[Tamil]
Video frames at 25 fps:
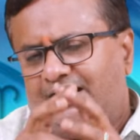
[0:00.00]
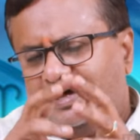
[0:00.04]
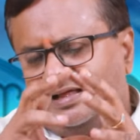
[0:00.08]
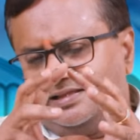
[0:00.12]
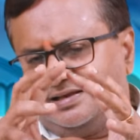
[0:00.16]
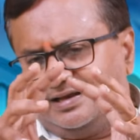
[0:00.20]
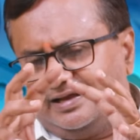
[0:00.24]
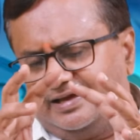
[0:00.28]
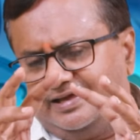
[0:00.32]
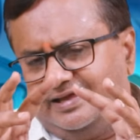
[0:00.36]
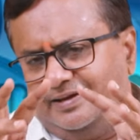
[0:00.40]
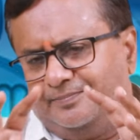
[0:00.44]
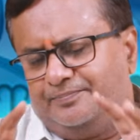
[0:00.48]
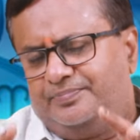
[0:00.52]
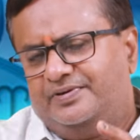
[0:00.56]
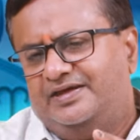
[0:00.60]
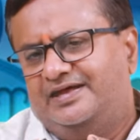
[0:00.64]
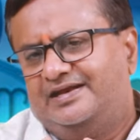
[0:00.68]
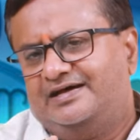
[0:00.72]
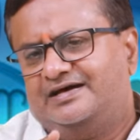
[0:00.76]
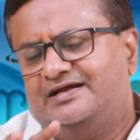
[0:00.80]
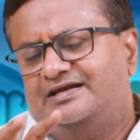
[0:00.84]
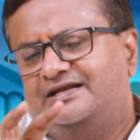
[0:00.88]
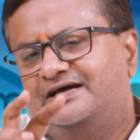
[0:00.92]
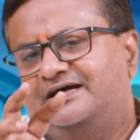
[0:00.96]
அதெல்லாம் எப்படி
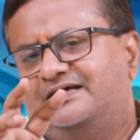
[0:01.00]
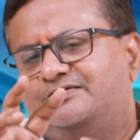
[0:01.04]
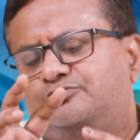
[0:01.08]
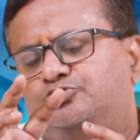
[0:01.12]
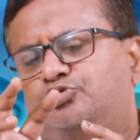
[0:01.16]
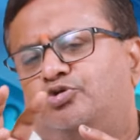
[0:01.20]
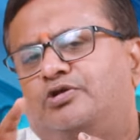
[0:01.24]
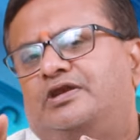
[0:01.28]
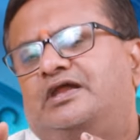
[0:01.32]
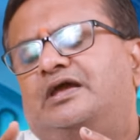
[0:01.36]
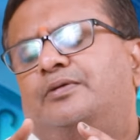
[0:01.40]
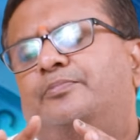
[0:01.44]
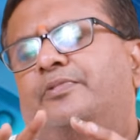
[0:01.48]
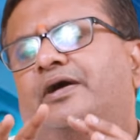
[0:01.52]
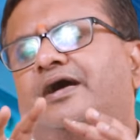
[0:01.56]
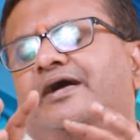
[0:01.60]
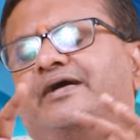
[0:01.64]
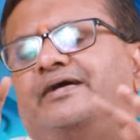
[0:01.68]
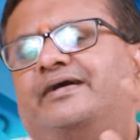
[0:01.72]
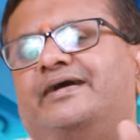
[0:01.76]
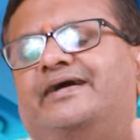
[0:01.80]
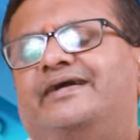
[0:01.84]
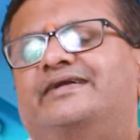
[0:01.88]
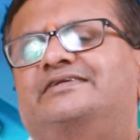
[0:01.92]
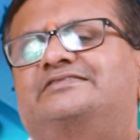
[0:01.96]
இருக்குன்னு
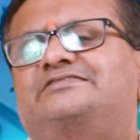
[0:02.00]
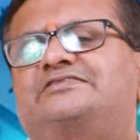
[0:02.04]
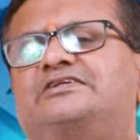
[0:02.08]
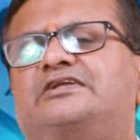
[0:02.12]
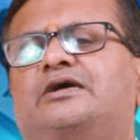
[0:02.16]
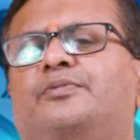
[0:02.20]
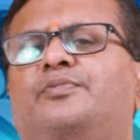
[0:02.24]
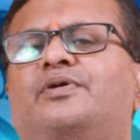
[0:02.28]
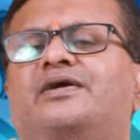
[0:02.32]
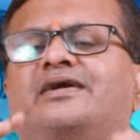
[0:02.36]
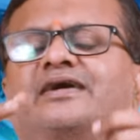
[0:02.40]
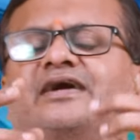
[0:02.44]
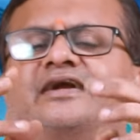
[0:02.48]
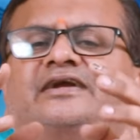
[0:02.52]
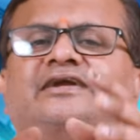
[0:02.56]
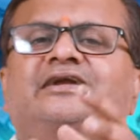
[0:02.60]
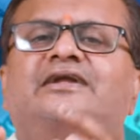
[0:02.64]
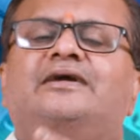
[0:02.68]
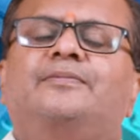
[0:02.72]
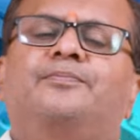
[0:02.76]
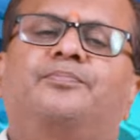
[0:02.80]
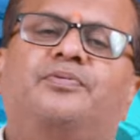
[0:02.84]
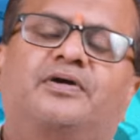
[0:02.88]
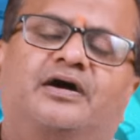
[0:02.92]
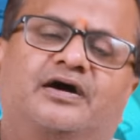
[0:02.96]
துல்லியமாக கணித்து நம்ம
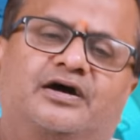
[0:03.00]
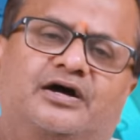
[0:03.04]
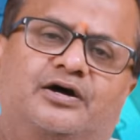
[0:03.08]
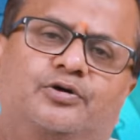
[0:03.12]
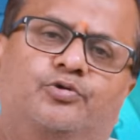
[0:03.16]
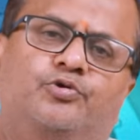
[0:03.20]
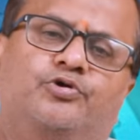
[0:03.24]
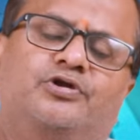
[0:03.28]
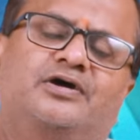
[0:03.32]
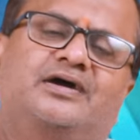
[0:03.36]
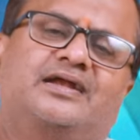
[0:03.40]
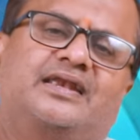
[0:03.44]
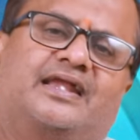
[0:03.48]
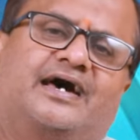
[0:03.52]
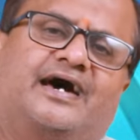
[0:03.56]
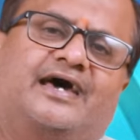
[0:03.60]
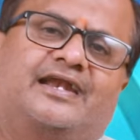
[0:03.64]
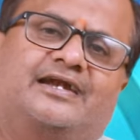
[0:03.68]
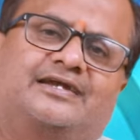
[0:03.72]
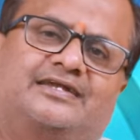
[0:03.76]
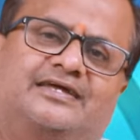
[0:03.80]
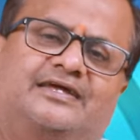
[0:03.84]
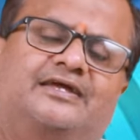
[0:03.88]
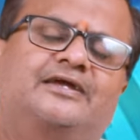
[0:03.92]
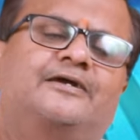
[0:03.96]
கண்டிப்பாக ஒரு
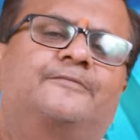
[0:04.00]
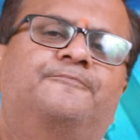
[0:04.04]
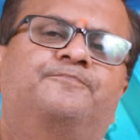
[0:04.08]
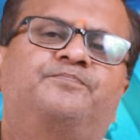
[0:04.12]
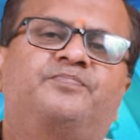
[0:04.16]
கிளாரிட்டி